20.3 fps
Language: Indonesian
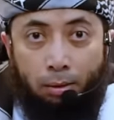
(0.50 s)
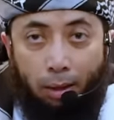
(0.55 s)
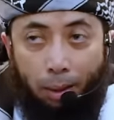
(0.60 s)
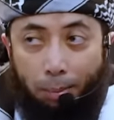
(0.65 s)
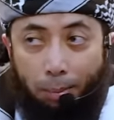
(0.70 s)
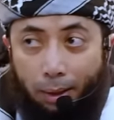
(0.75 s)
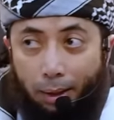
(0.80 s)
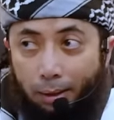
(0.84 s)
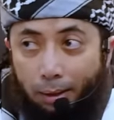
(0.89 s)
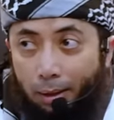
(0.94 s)

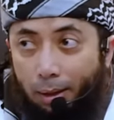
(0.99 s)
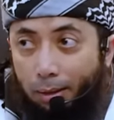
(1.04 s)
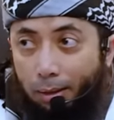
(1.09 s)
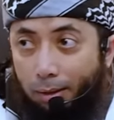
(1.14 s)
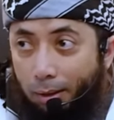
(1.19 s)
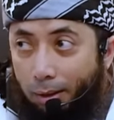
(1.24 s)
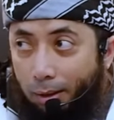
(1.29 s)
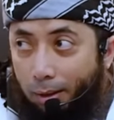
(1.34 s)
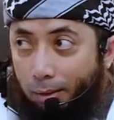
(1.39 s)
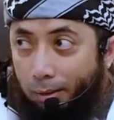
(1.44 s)
Tema kita
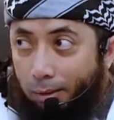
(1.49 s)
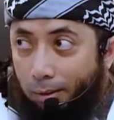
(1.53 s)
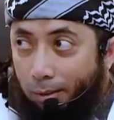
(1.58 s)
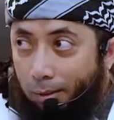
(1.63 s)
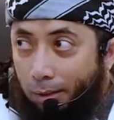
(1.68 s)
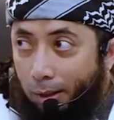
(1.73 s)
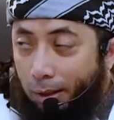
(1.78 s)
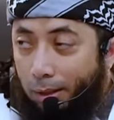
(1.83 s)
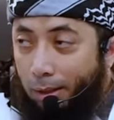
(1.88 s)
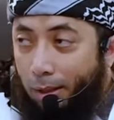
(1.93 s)

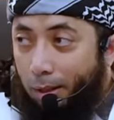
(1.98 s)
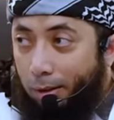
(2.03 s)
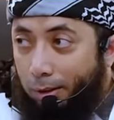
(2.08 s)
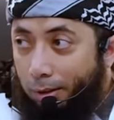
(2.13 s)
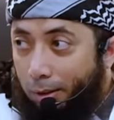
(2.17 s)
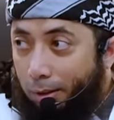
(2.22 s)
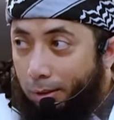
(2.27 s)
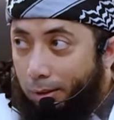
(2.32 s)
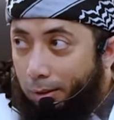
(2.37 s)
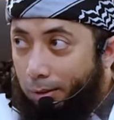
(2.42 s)
adalah
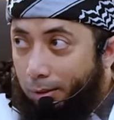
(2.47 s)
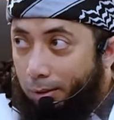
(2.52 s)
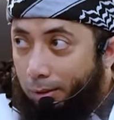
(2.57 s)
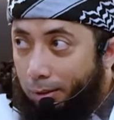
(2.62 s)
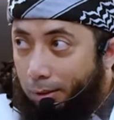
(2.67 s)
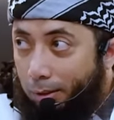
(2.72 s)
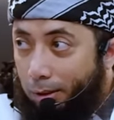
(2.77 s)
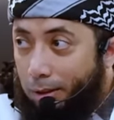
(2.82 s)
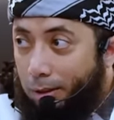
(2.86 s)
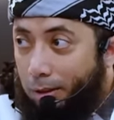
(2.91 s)
indahnya
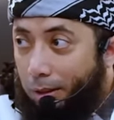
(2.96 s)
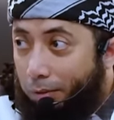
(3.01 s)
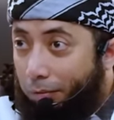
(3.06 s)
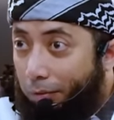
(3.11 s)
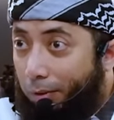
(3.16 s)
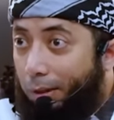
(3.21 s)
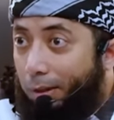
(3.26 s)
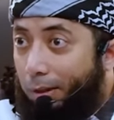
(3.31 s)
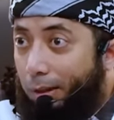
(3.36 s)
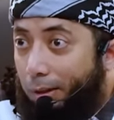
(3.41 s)

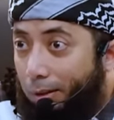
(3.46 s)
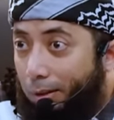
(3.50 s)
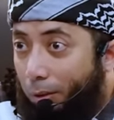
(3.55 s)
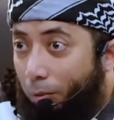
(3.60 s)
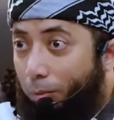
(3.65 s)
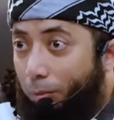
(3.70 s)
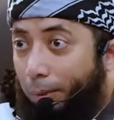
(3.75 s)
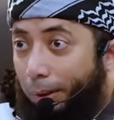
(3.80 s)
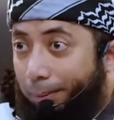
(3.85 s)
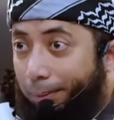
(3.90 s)
istighfar dan
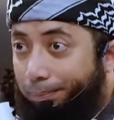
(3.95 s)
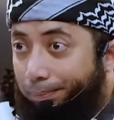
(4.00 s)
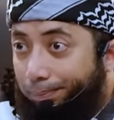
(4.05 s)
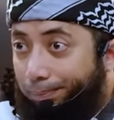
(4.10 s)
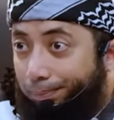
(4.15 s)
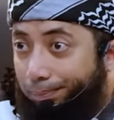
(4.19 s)
taubat.